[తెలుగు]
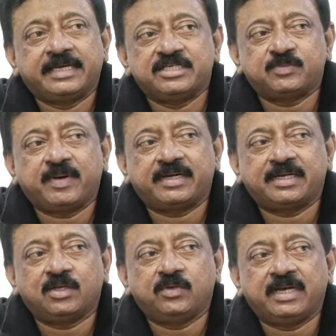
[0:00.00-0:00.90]
కేసు
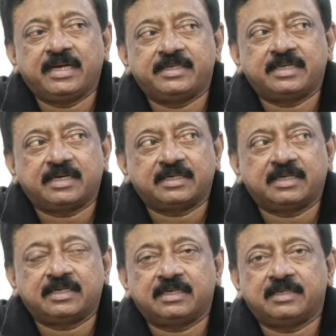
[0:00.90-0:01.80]
పెట్టాలో ఇలాంటి
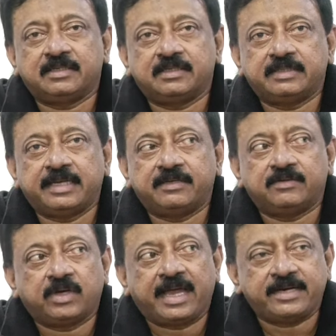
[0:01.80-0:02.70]
రకరకాల
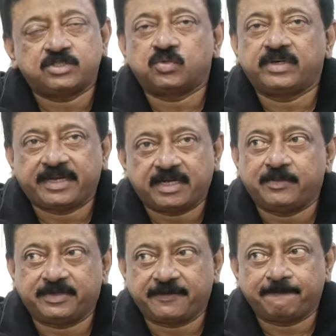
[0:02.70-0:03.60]
యాక్ట్స్ ఉంటాయి
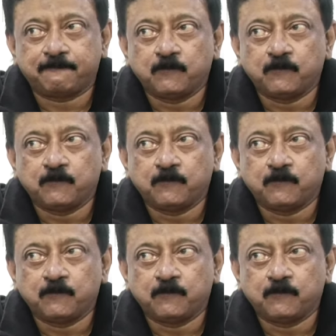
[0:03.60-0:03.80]
కాబట్టి